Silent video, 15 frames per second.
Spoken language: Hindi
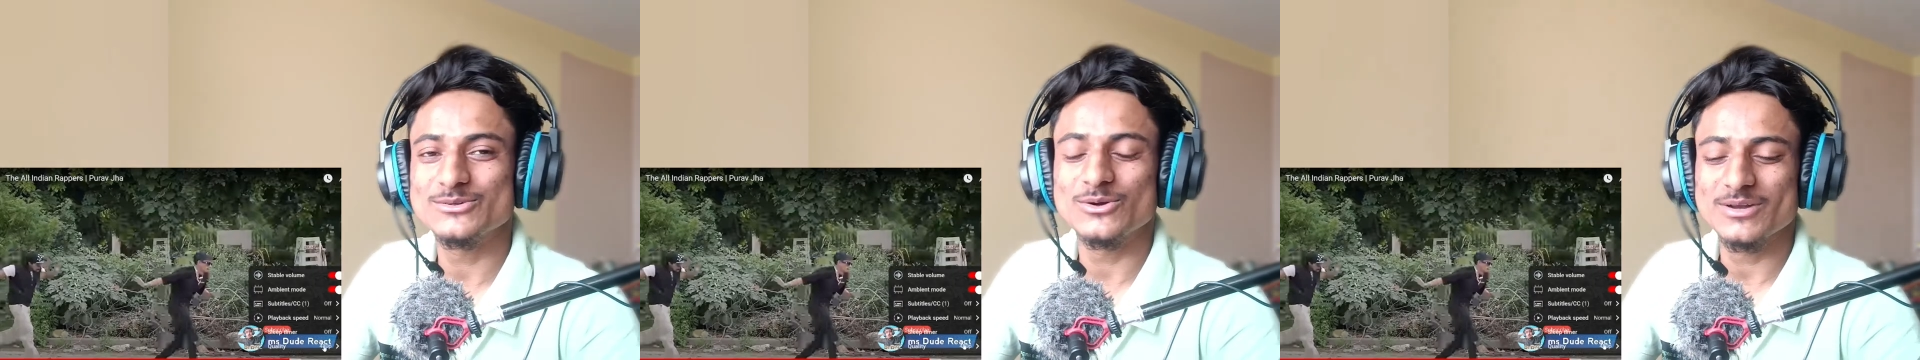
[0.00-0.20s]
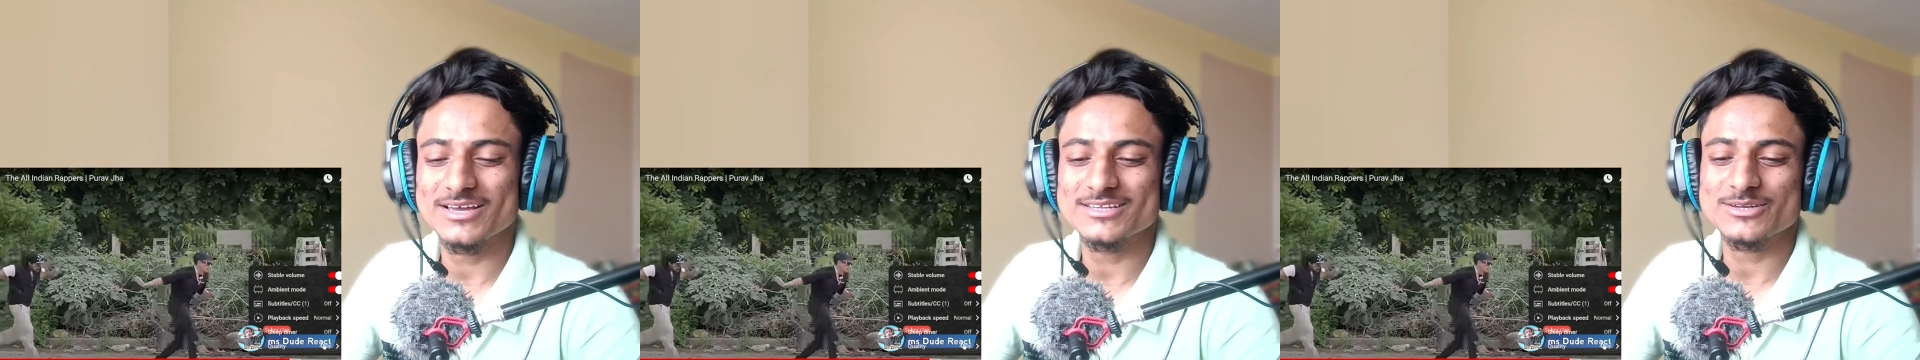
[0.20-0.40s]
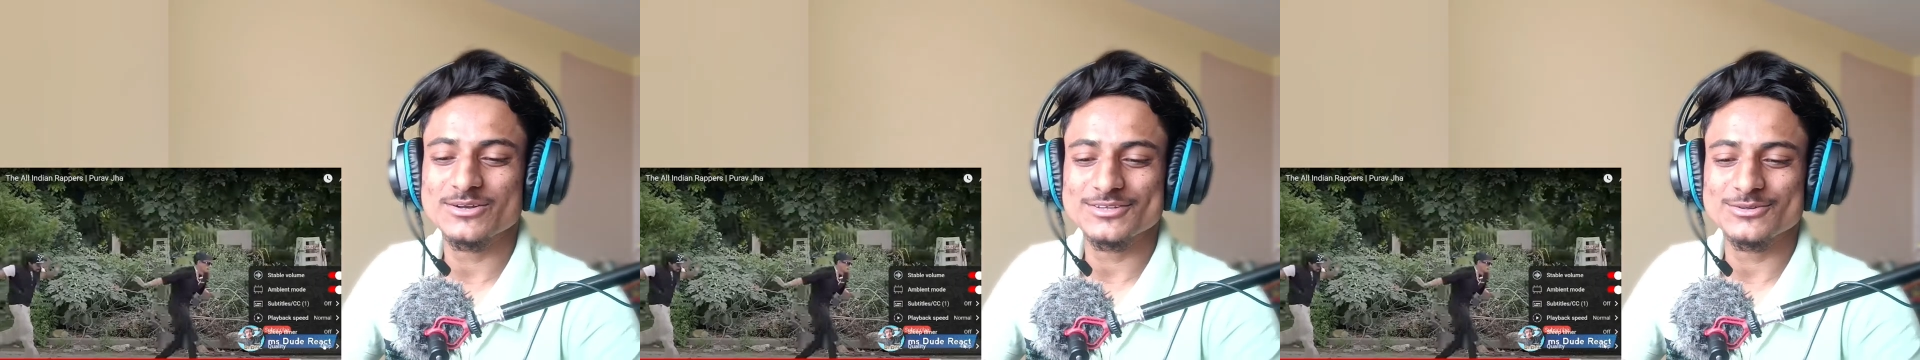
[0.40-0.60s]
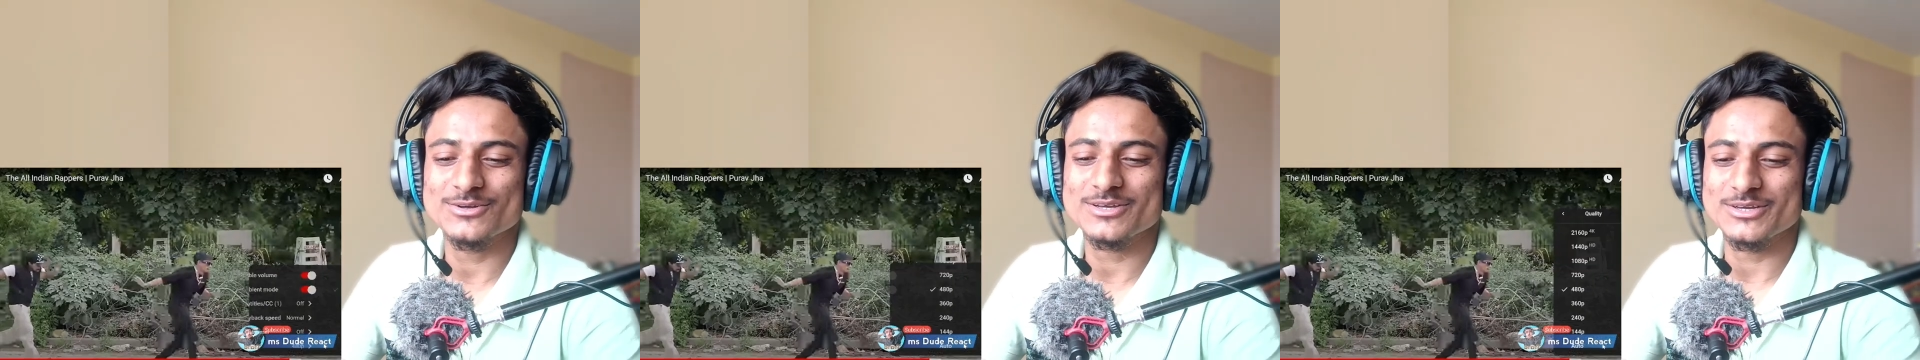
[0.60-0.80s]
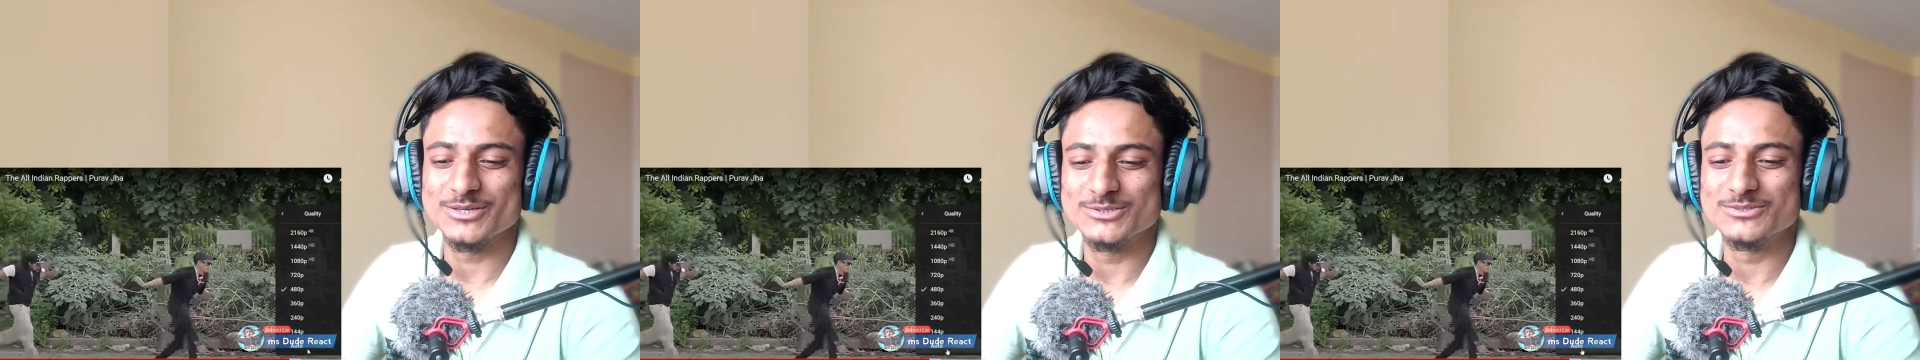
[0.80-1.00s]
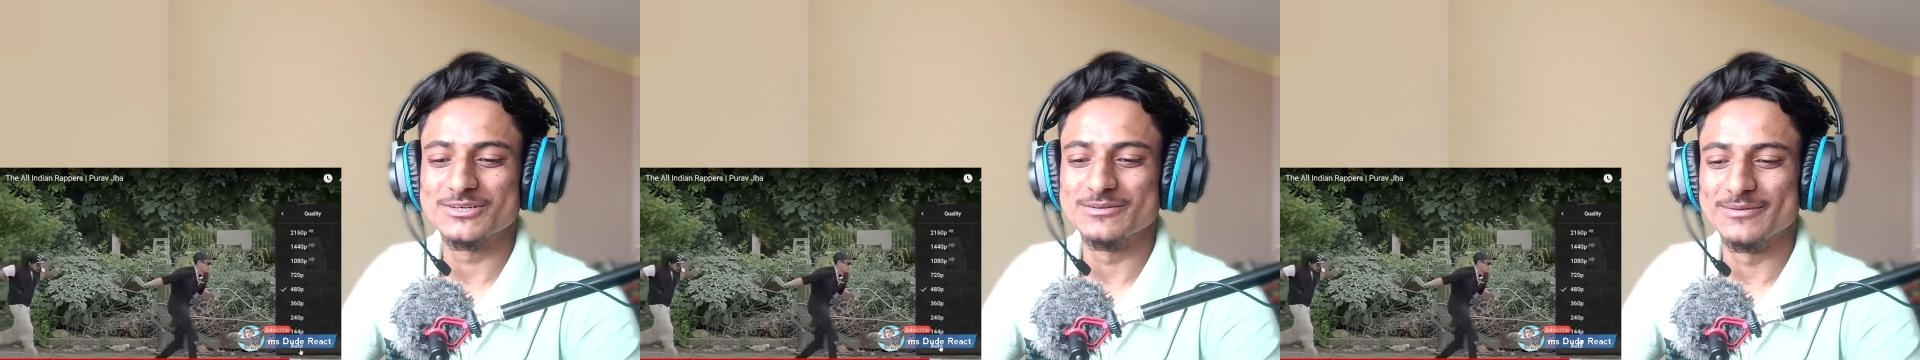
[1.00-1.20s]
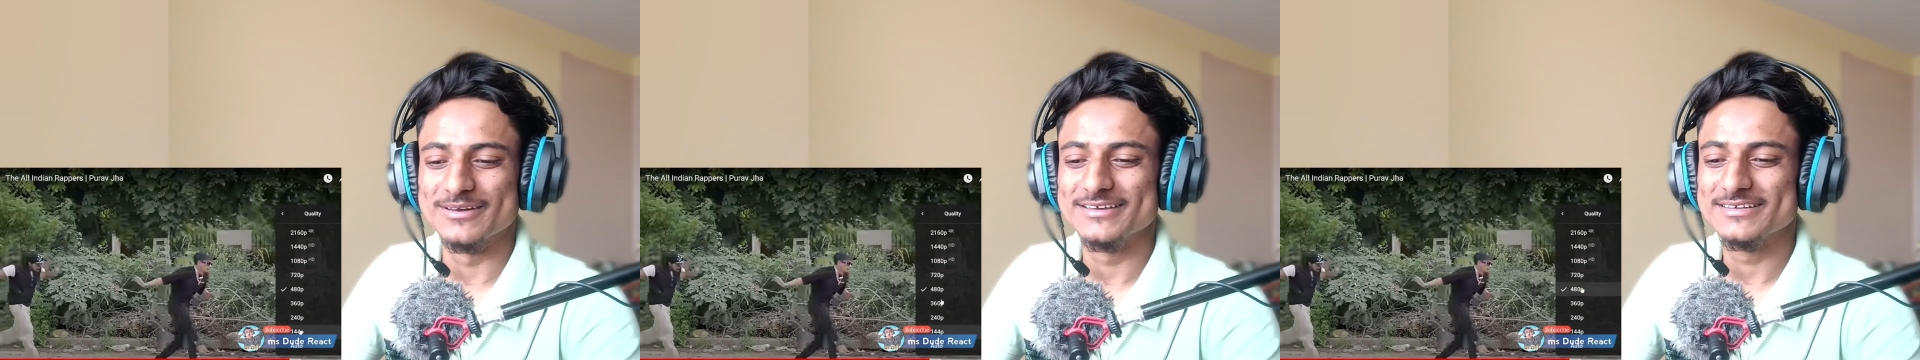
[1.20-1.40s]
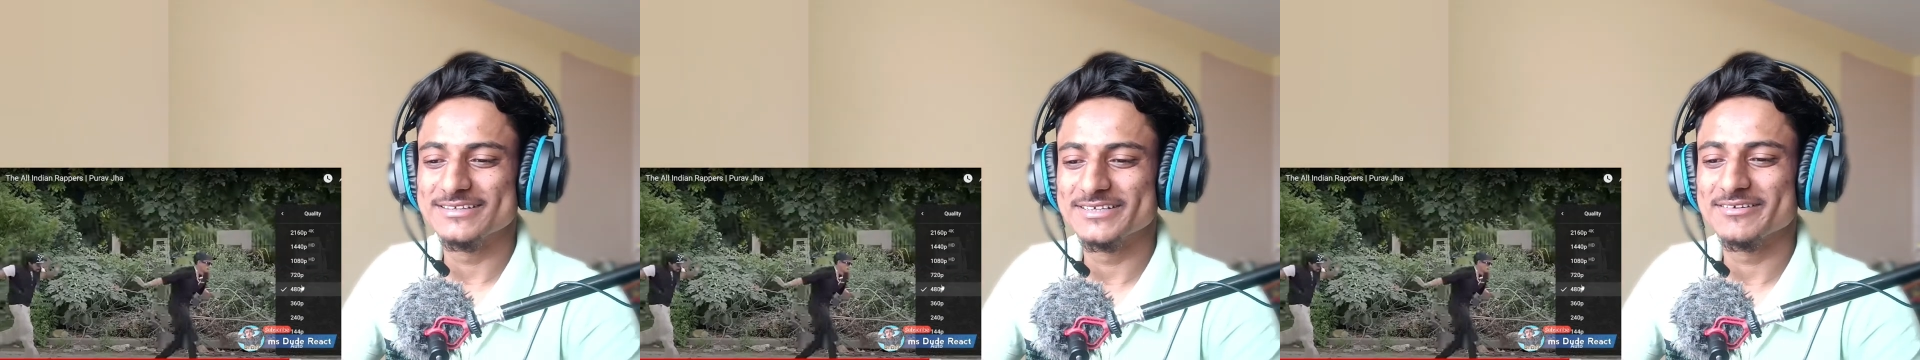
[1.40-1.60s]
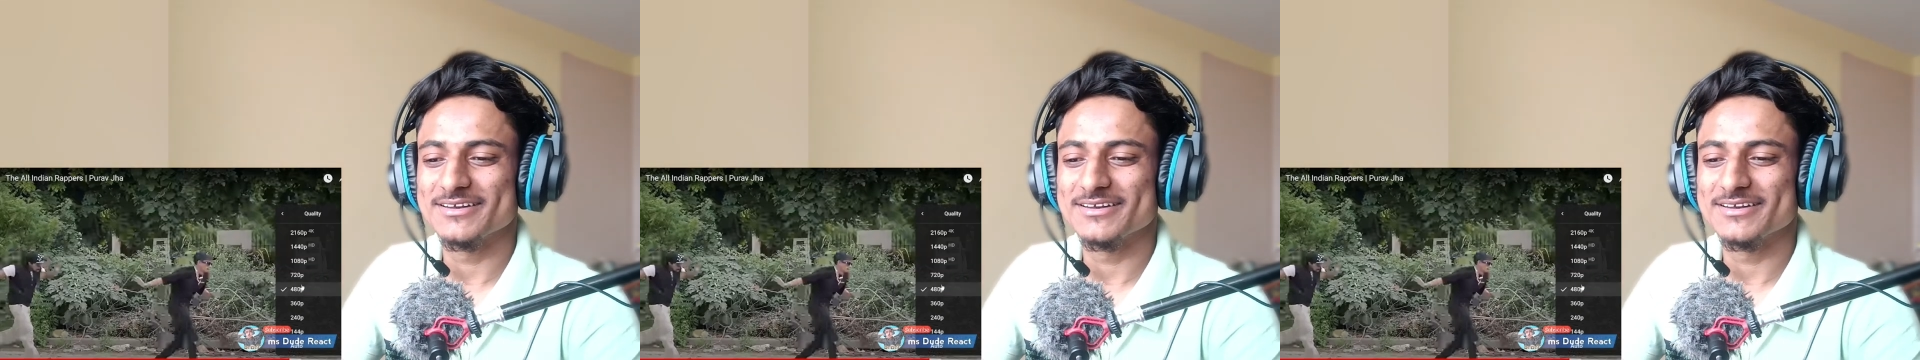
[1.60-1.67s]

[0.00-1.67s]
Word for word: दौड़ने का तरीका थोड़ा कैजुअल है भाई